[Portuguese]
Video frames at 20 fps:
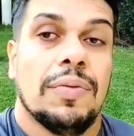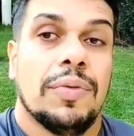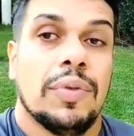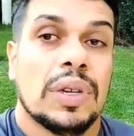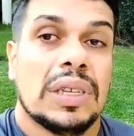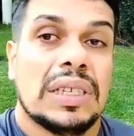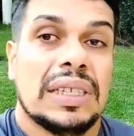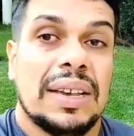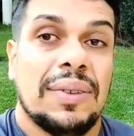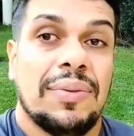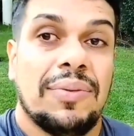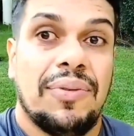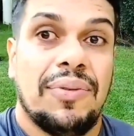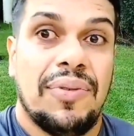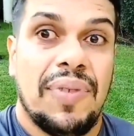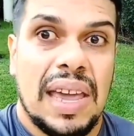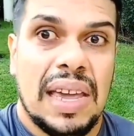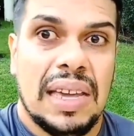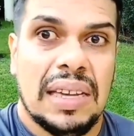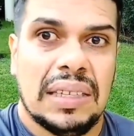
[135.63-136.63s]
você
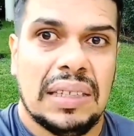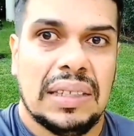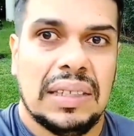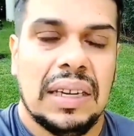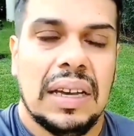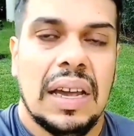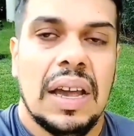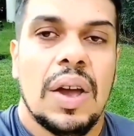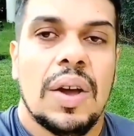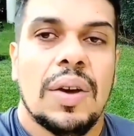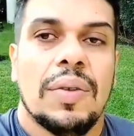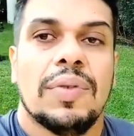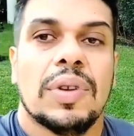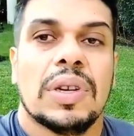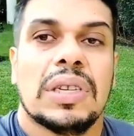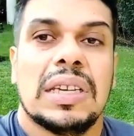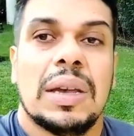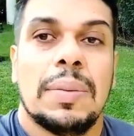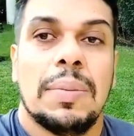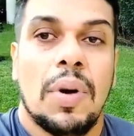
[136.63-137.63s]
vence,
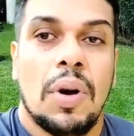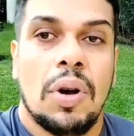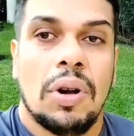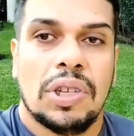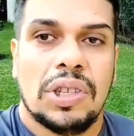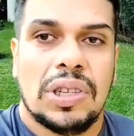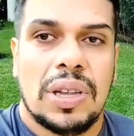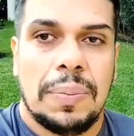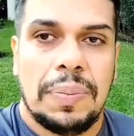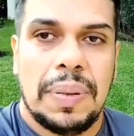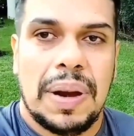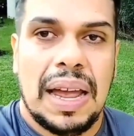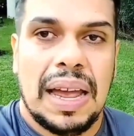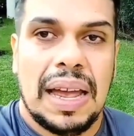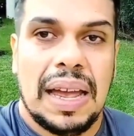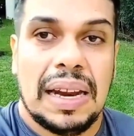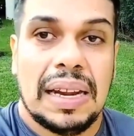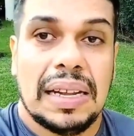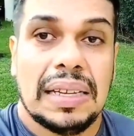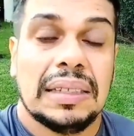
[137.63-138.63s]
você mostra
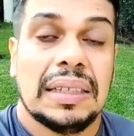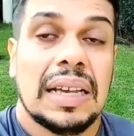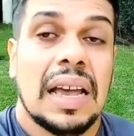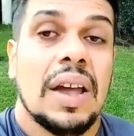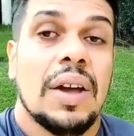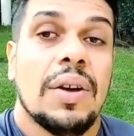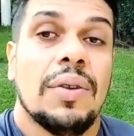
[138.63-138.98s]
para elas: